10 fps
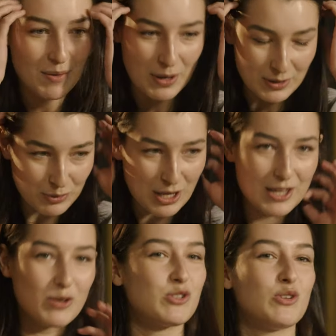поэтому
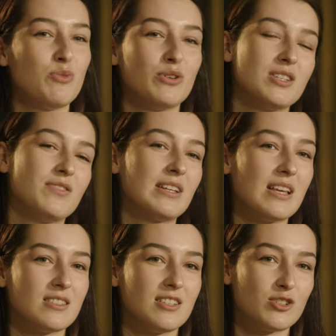я и очень люблю играть в
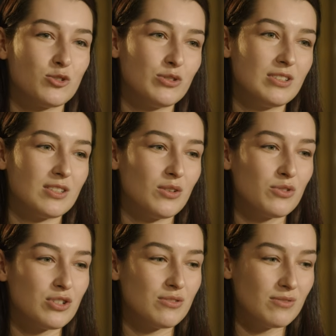оркестре, что ты
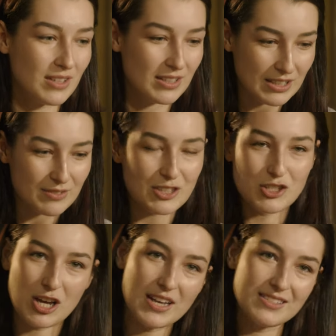становишься... Ты, ты
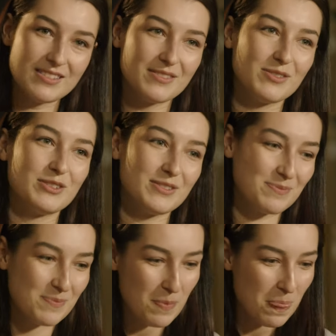часть, вот...
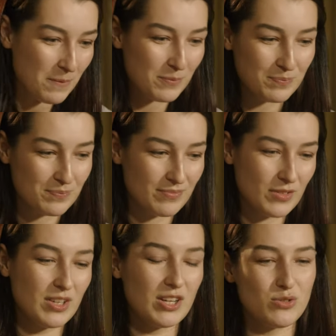
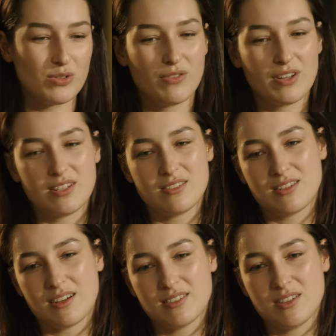Ну, не хочу
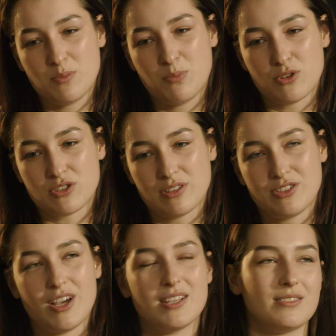говорить так, знаете, пошло,
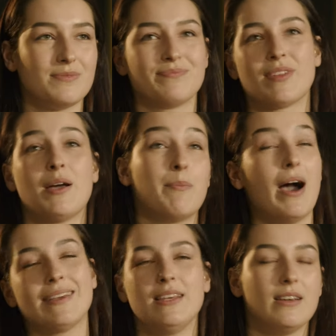часть
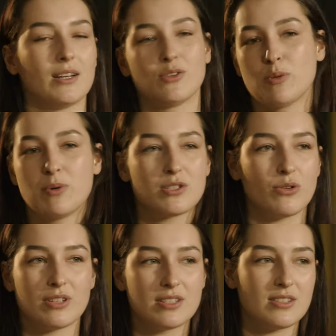магии, которая
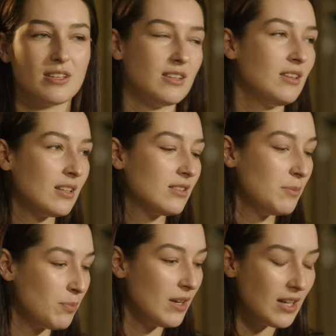происходит на сцене. Нет, ты...